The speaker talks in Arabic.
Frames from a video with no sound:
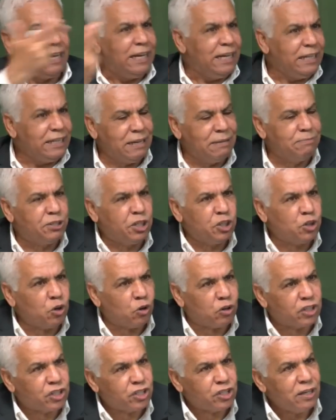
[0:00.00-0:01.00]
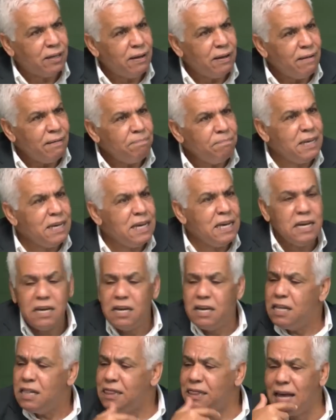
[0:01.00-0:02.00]
تمشي تخرج إيه، فما فساد كبير
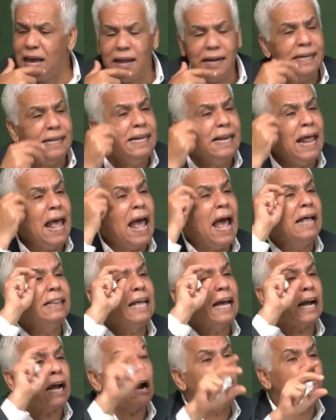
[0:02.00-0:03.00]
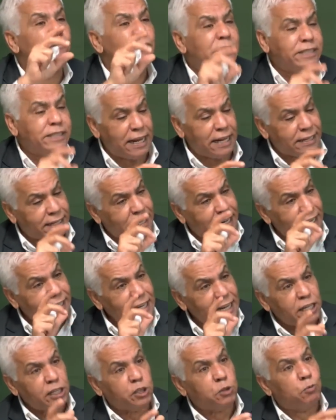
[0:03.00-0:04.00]
وفساد صغير لا هذاك هو الفساد كي
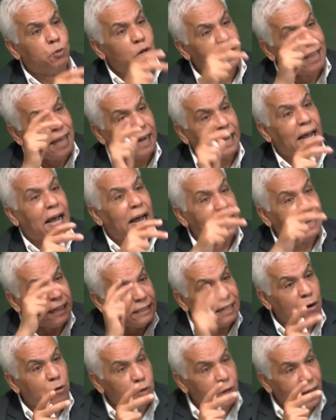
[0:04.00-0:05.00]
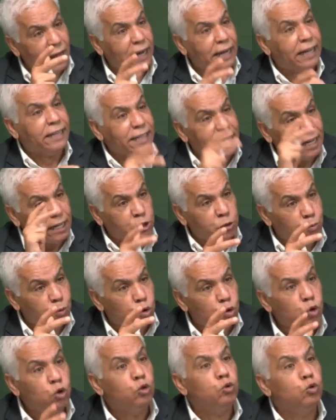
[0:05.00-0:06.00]
تحسبوا هذاك على الدوله كي تحسبوا
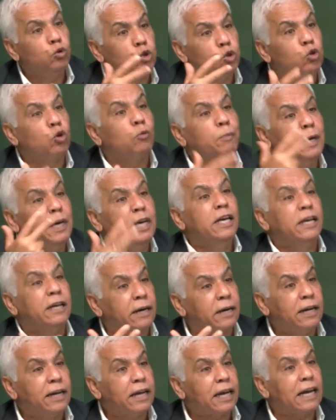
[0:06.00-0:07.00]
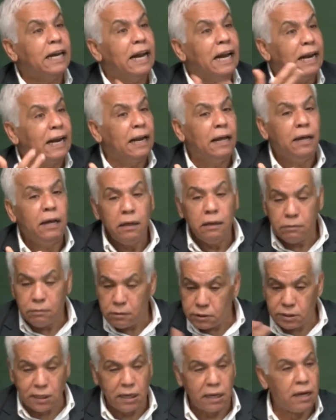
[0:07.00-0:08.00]
توجدوا كبير الى
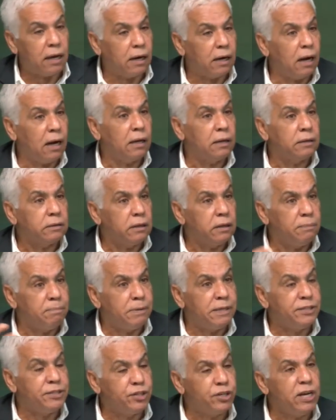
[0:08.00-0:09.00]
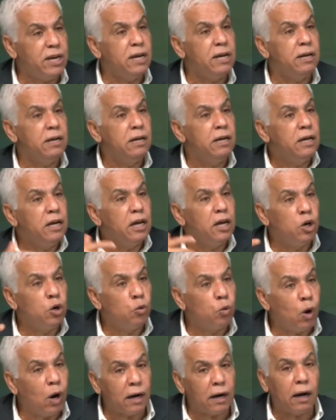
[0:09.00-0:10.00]
السيارات البنزين
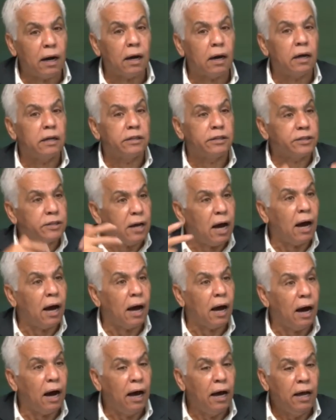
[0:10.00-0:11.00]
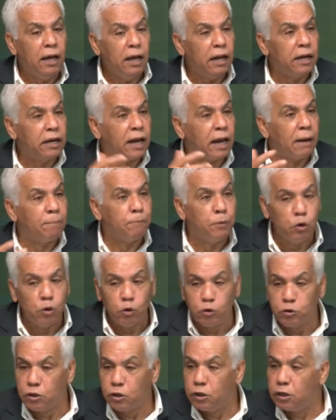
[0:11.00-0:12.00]
الورق الطاقه
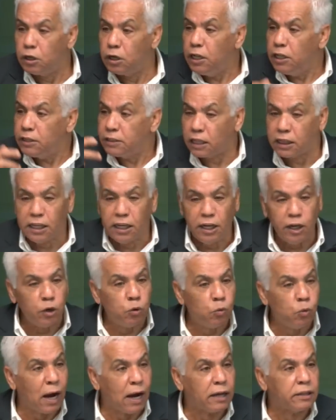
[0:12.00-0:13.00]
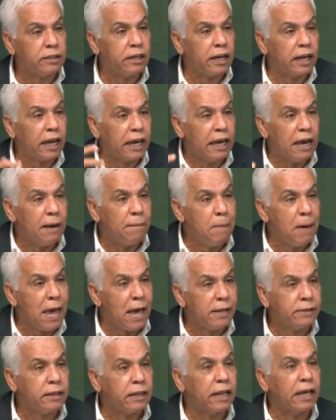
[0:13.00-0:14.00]
الكمبيوتر تضييع الوقت
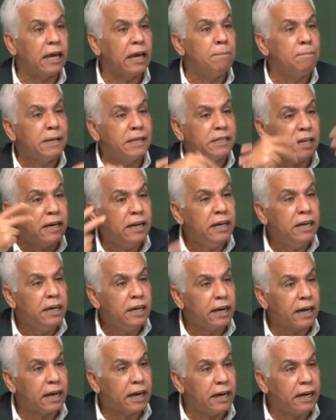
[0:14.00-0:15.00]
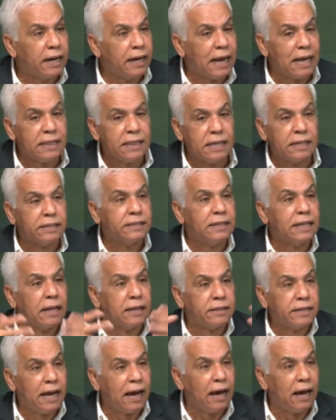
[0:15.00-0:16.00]
الغيابات الغيابات غير كذا
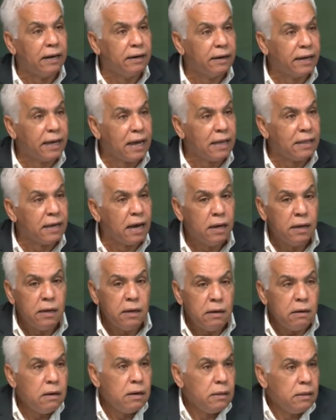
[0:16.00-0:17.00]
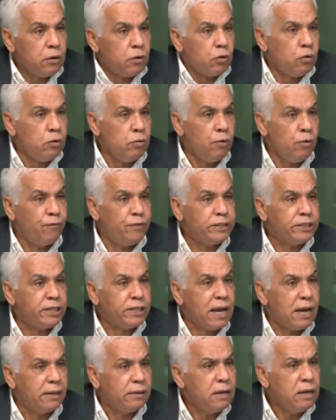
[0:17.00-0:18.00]
التغطيه على كذا هذا كله
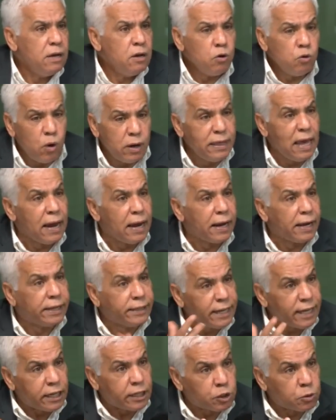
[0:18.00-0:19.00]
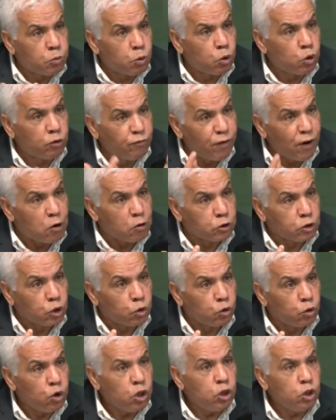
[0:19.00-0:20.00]
فساد وذاك تحسبوا وتفوتروا
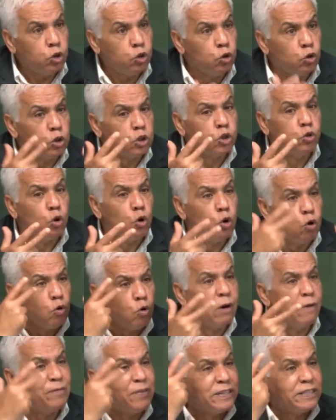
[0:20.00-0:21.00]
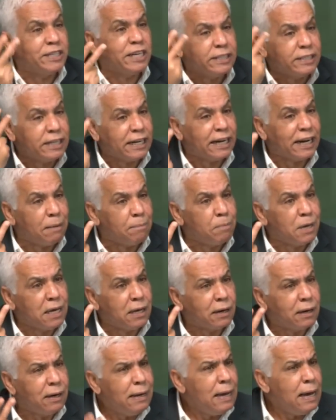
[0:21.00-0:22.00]
توجدوا هو الفساد الكبير
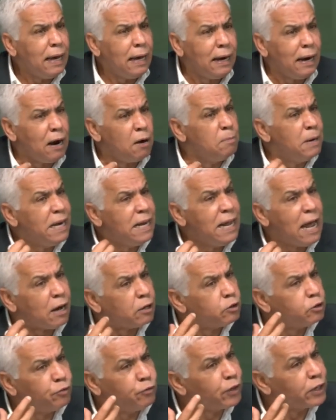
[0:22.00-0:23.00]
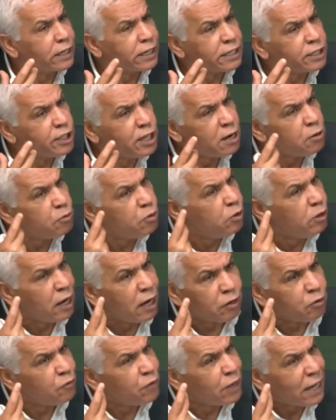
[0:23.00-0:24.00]
راهم اللي ياخذوا في الرشاوي واللي
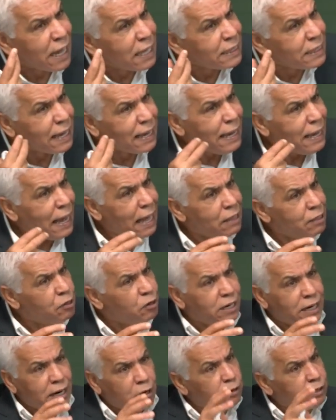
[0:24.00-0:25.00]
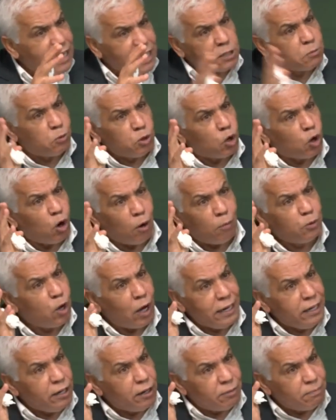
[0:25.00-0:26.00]
ياخذوا في كذا هذول راهو نجموا نقبضوا
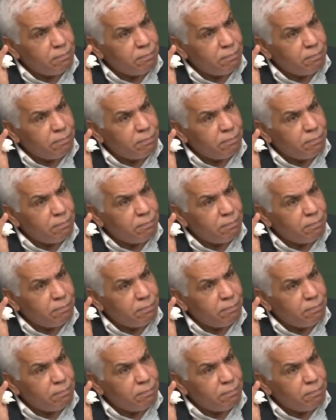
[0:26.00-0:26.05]
عليهم